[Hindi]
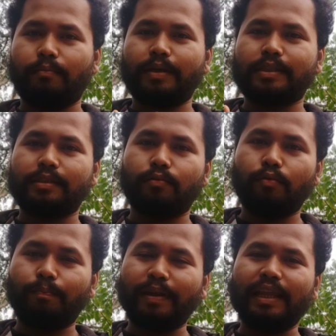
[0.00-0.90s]
बस
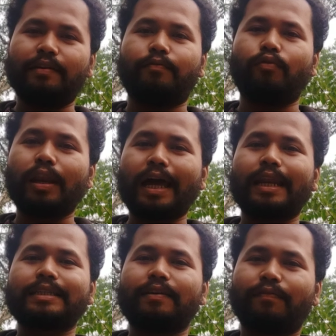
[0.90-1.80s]
वो बिलीव वो
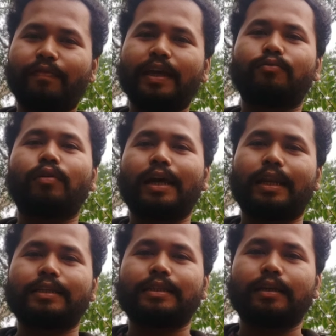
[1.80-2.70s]
लाना चाहिए फेथ वो
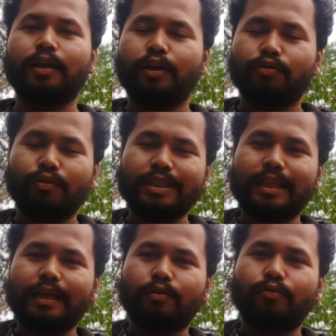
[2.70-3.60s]
लाना चाहिए तो
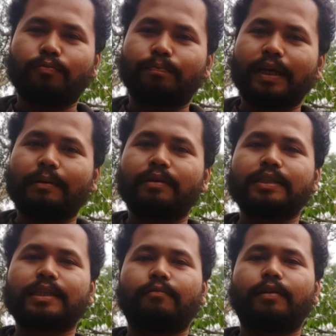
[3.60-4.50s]
इसलिए खुद पे कभी
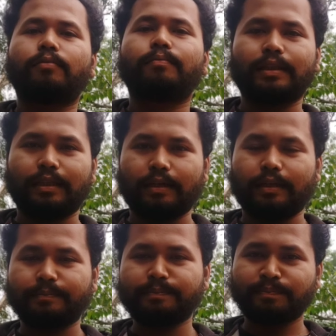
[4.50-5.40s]
सेल्फ डाउट मत
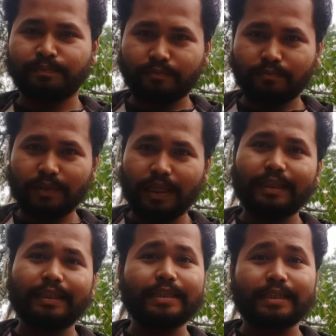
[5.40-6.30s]
करिए
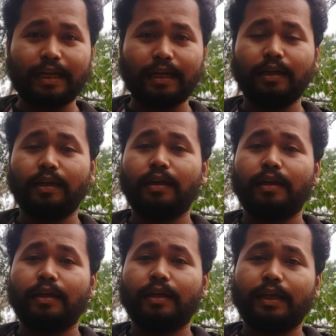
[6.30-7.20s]
तीसरा
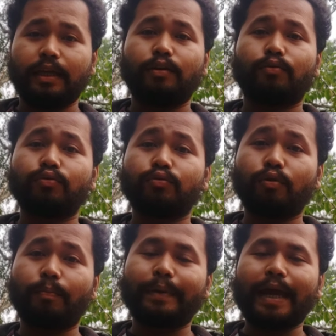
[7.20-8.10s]
कि खुद
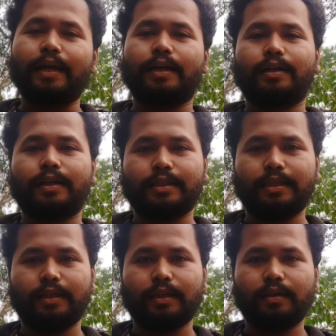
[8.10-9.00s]
को प्यार करना
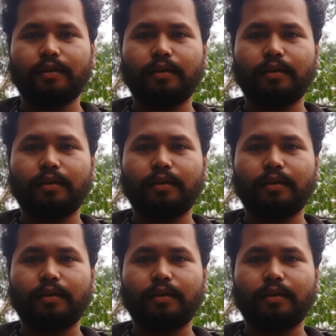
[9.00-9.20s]
सीखिए